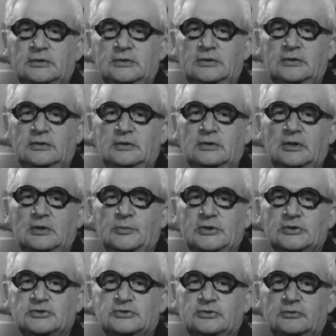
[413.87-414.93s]
и
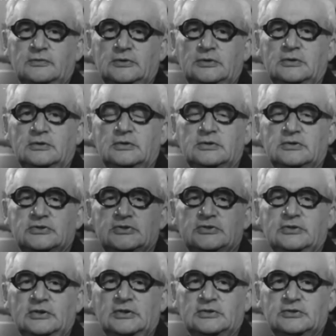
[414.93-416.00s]
образцовых
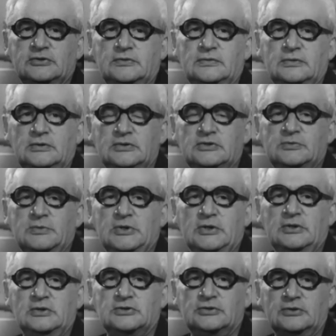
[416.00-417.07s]
средств измерения
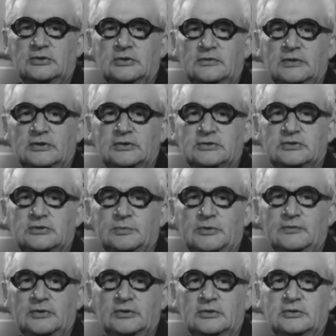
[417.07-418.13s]
шероховатости
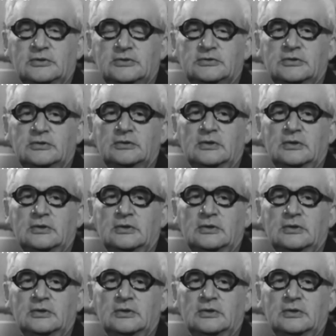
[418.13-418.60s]
поверхности